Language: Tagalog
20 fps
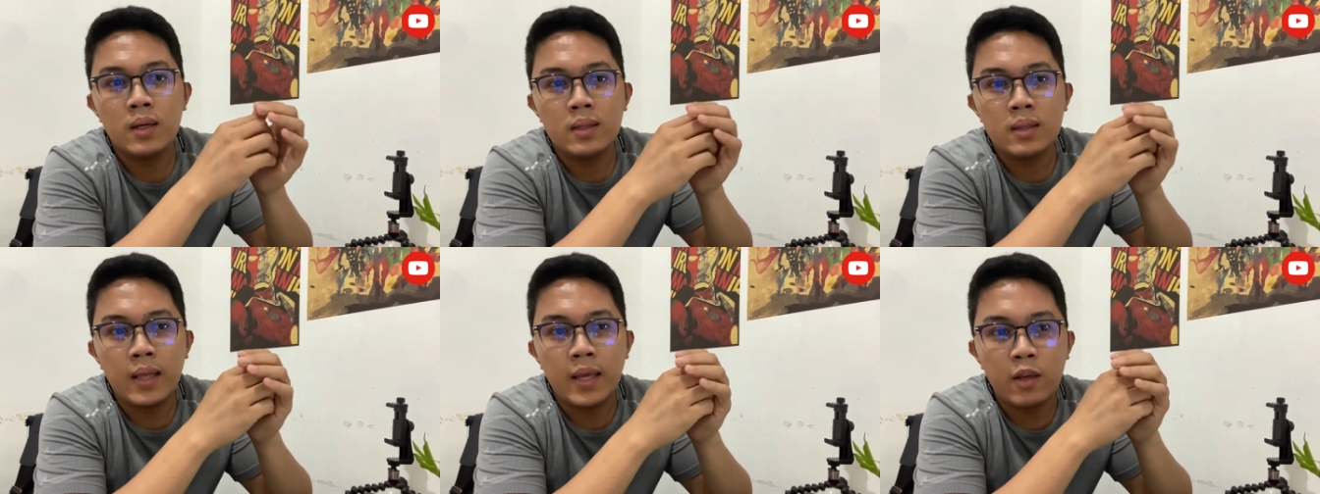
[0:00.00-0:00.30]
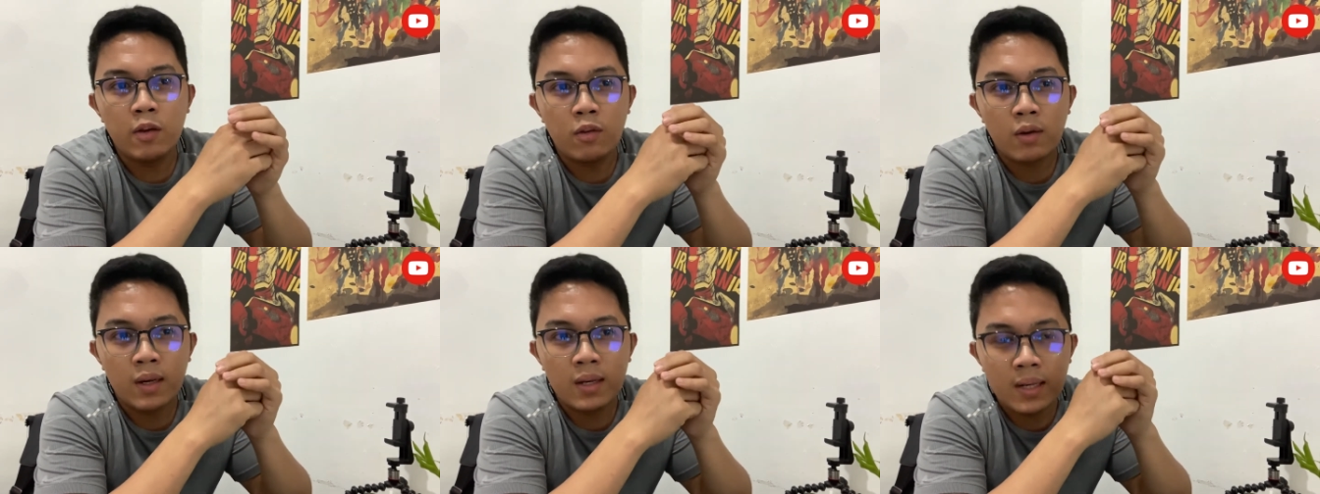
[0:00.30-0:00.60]
thank
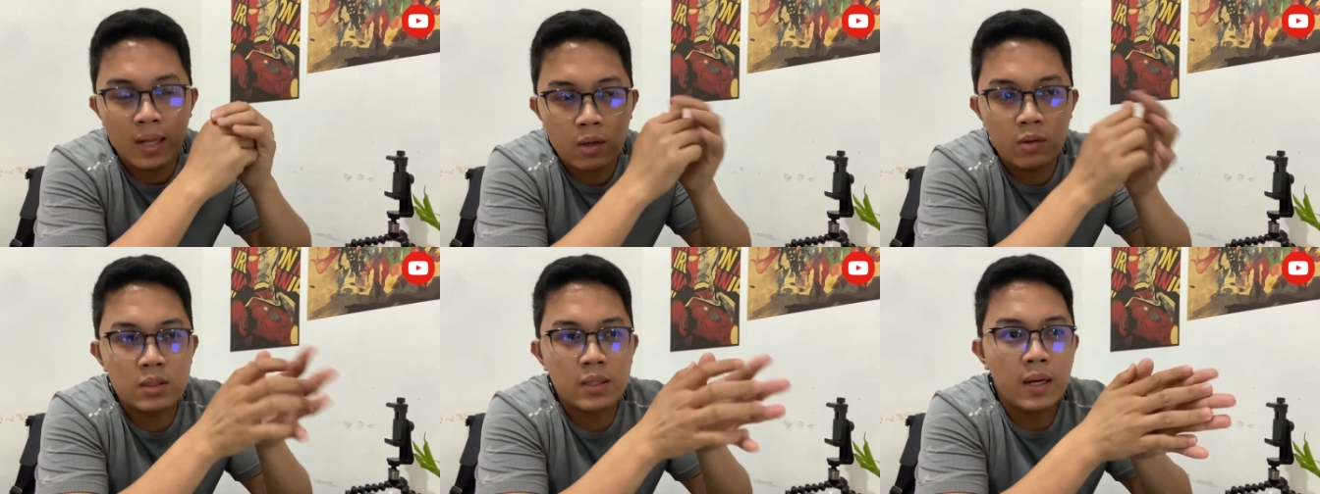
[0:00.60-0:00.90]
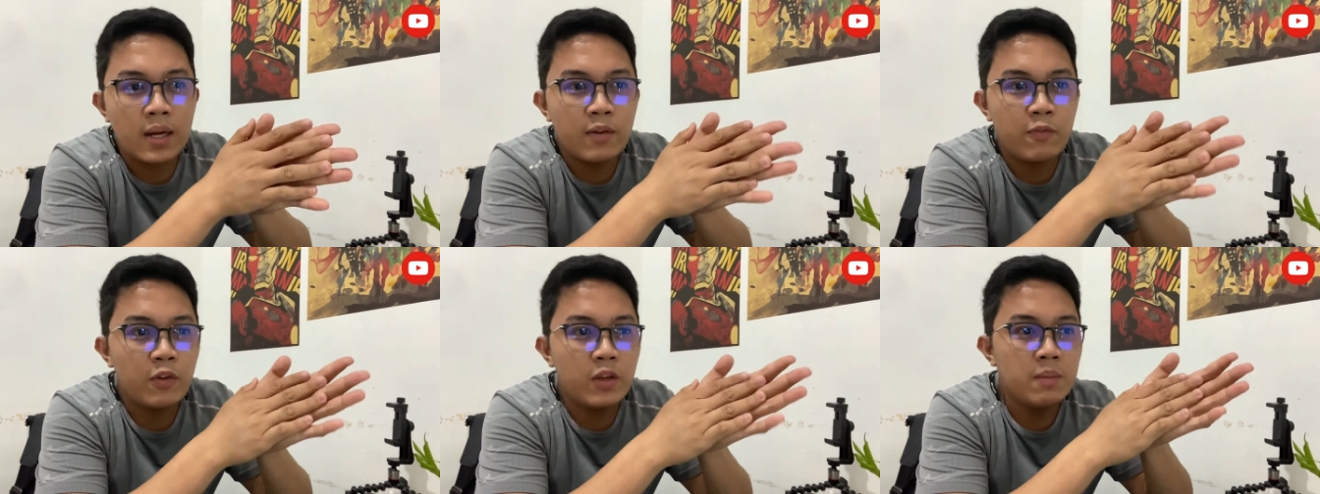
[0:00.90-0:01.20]
you rin daw
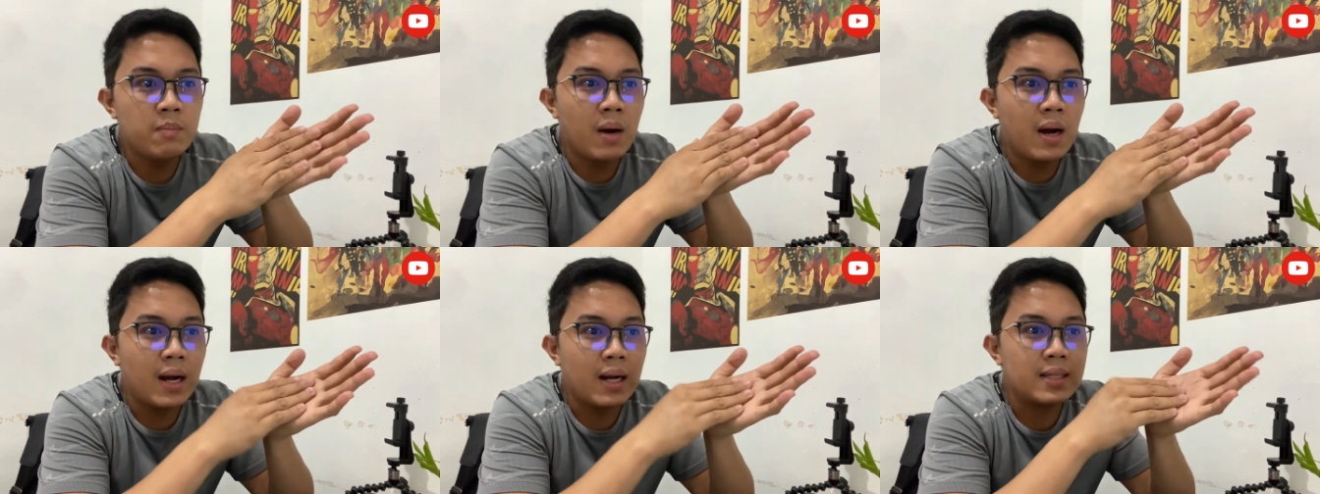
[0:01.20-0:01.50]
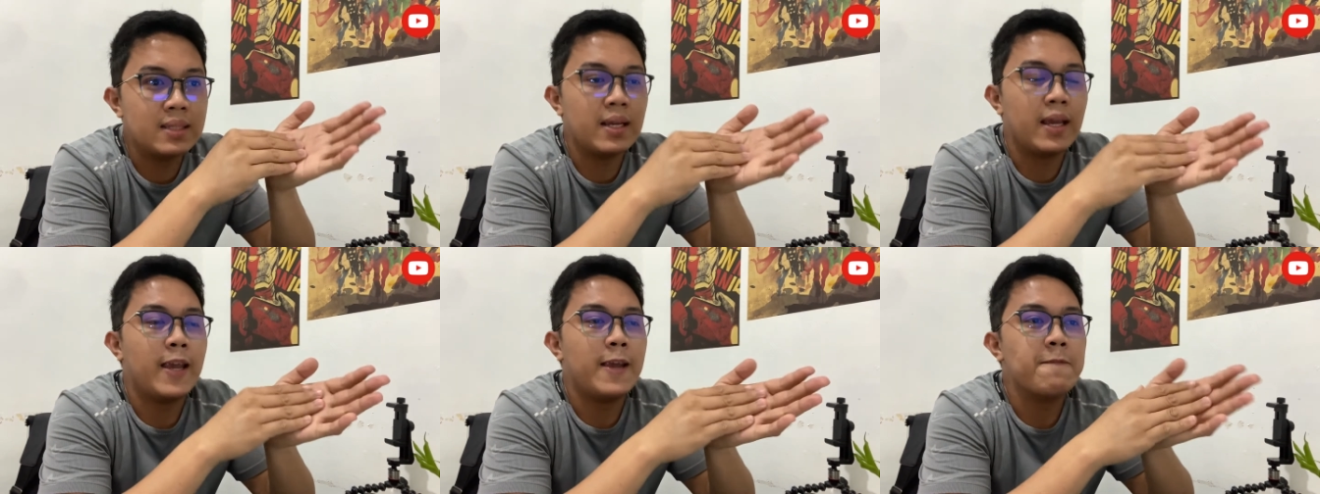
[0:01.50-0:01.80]
sa feedback
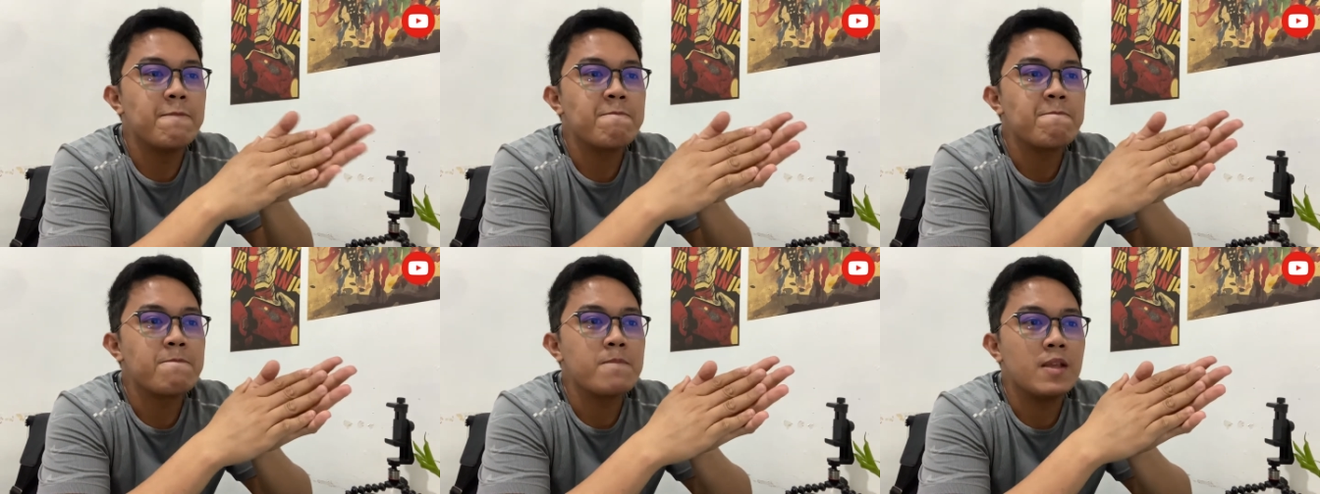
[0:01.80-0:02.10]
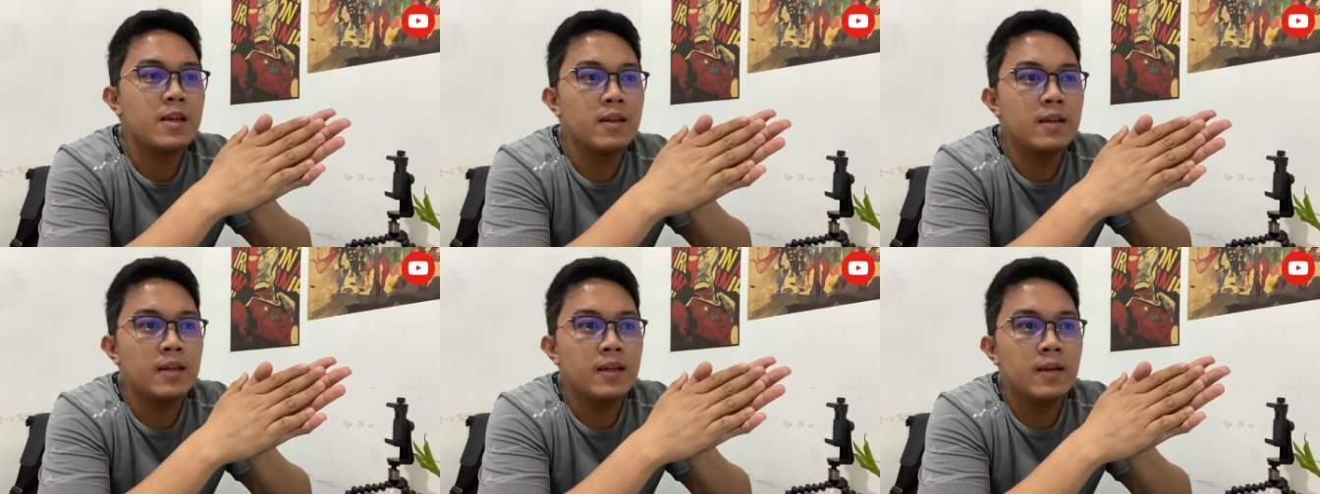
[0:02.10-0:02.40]
kasi
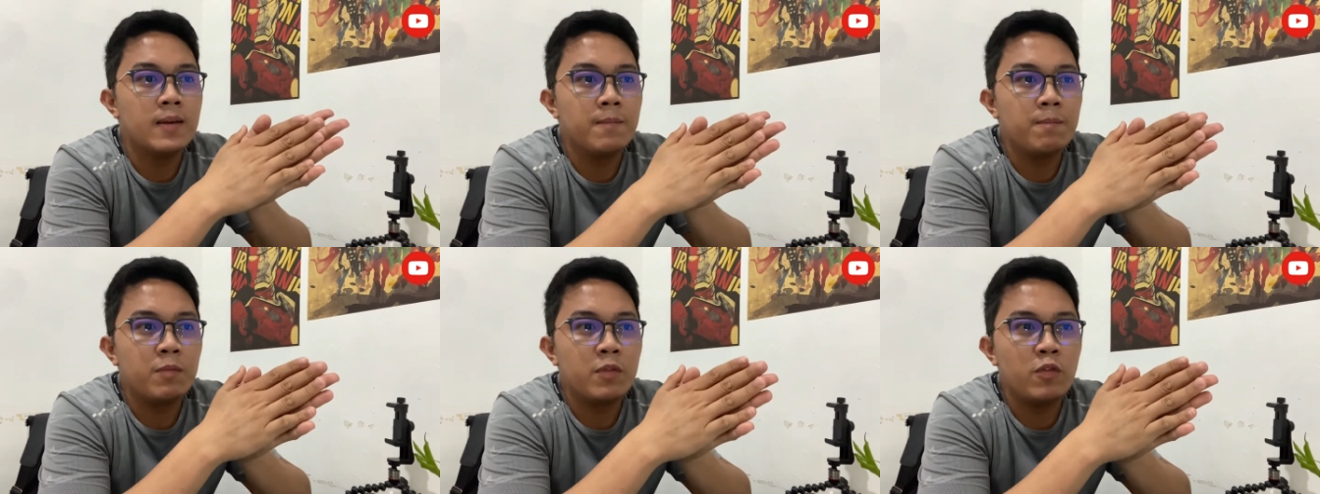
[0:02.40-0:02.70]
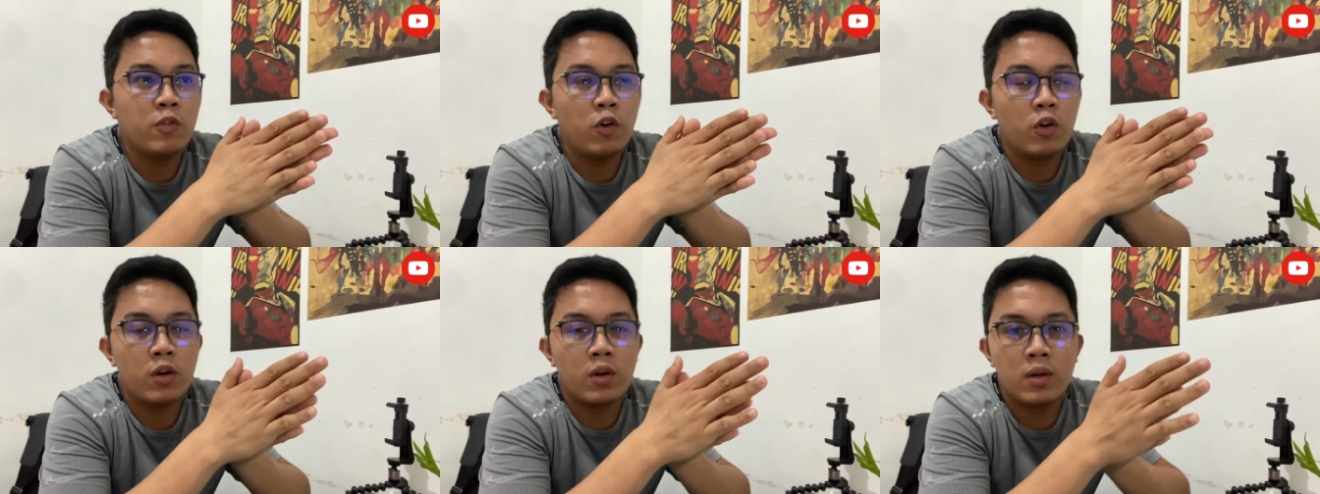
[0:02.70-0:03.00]

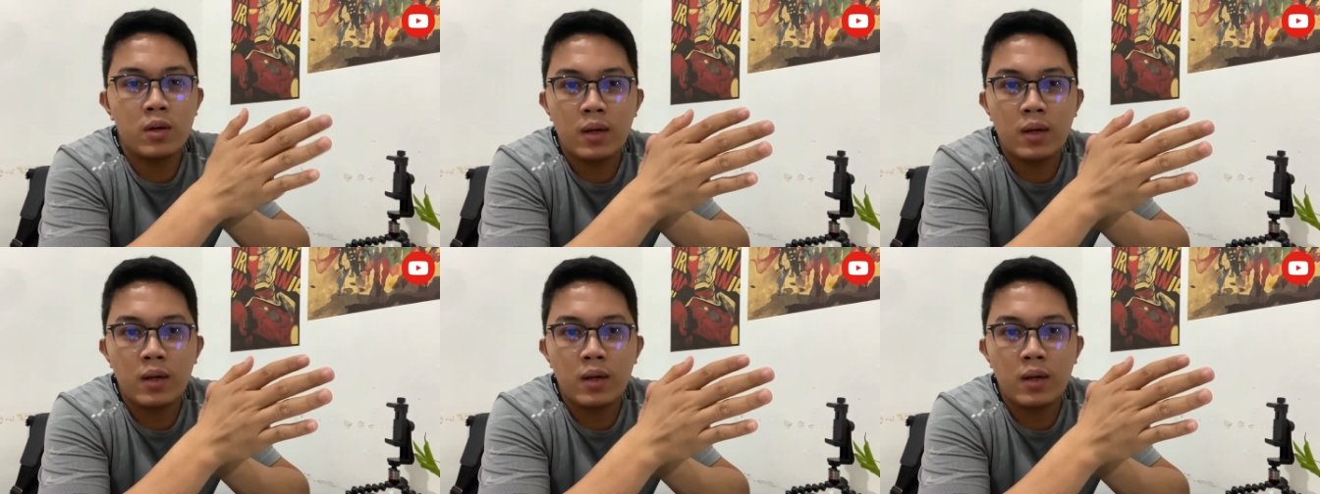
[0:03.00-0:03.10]
for